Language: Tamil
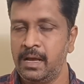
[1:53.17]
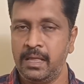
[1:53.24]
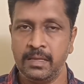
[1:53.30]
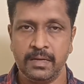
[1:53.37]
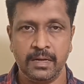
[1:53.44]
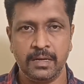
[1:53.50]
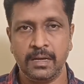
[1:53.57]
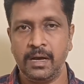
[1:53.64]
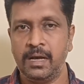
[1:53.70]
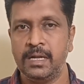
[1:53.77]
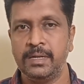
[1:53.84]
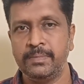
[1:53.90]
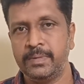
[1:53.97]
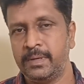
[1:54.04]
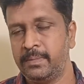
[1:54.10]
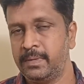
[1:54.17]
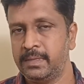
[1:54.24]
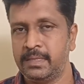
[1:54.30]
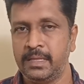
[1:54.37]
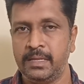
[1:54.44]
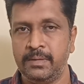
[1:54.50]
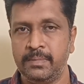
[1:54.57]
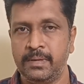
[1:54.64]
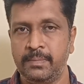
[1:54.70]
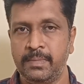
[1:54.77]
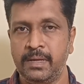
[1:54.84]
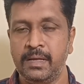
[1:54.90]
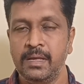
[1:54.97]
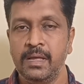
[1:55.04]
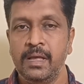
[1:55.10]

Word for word: அதுக்கான காரணமும் நம்மளுக்கு தெரியும் நம்ம